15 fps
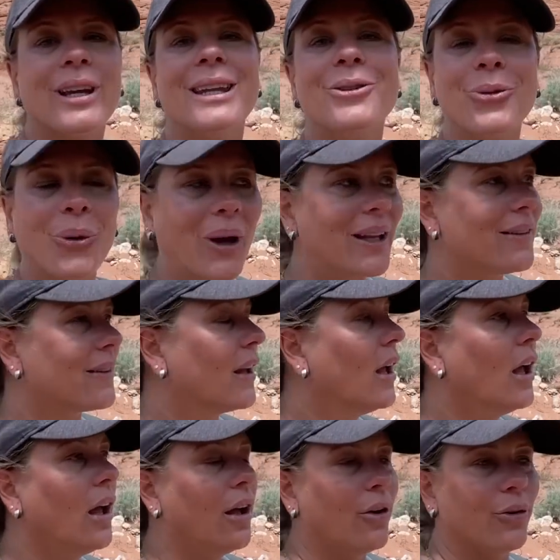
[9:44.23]
étroites,
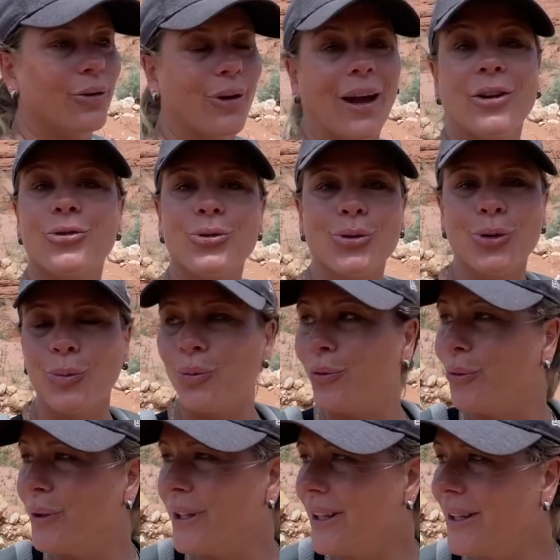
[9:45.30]
euh, un jour de
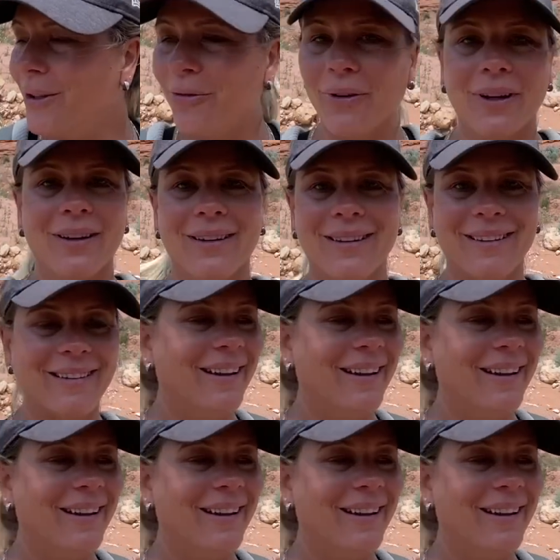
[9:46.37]
pluie. Ah,